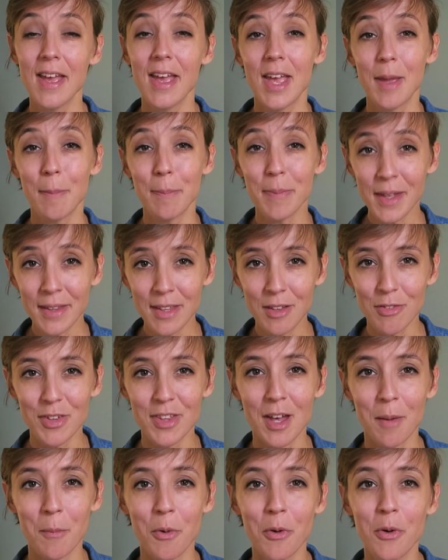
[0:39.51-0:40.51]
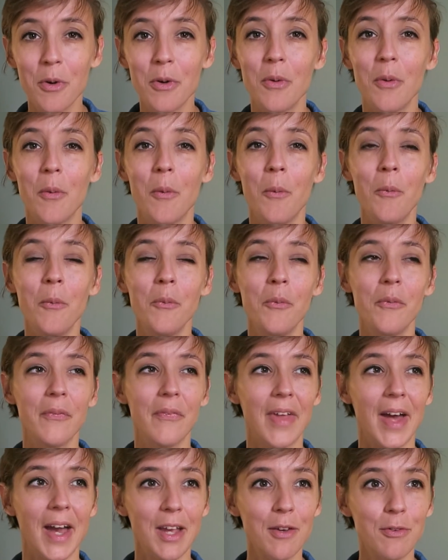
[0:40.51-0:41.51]
Et bien évidemment, on
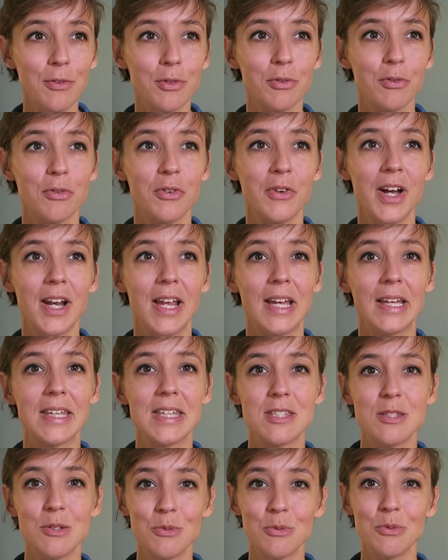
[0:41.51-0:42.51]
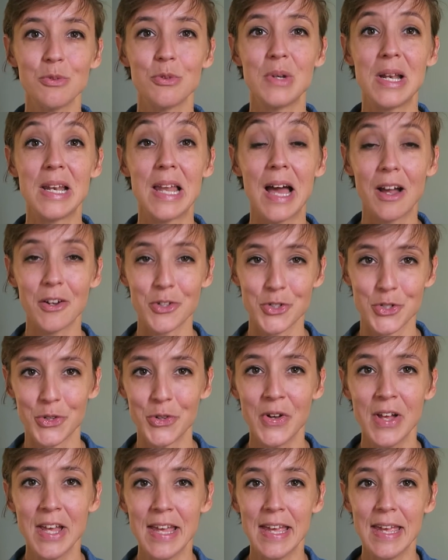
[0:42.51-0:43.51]
arrive souvent à la question de
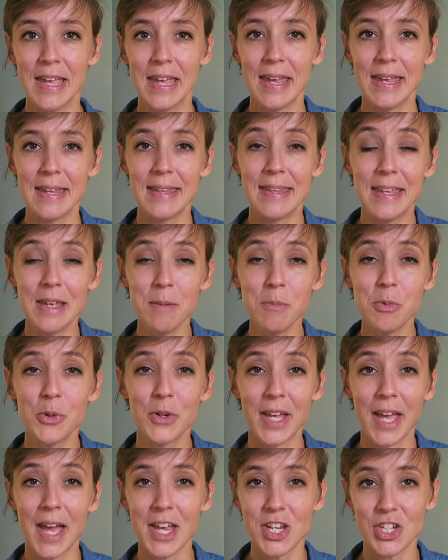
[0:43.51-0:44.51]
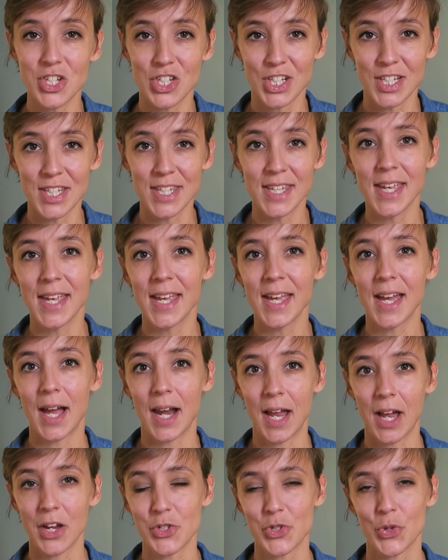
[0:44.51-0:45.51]
l'argent et des blocages liés à
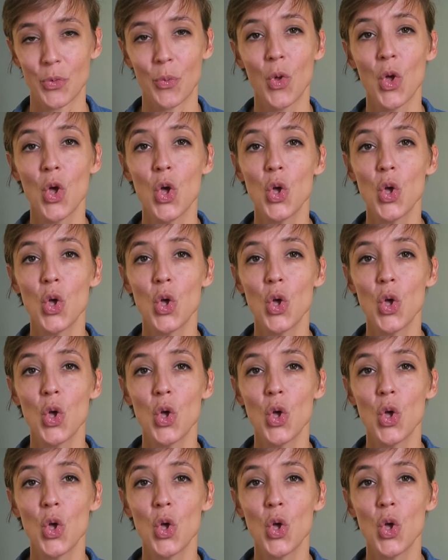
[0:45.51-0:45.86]
l'argent.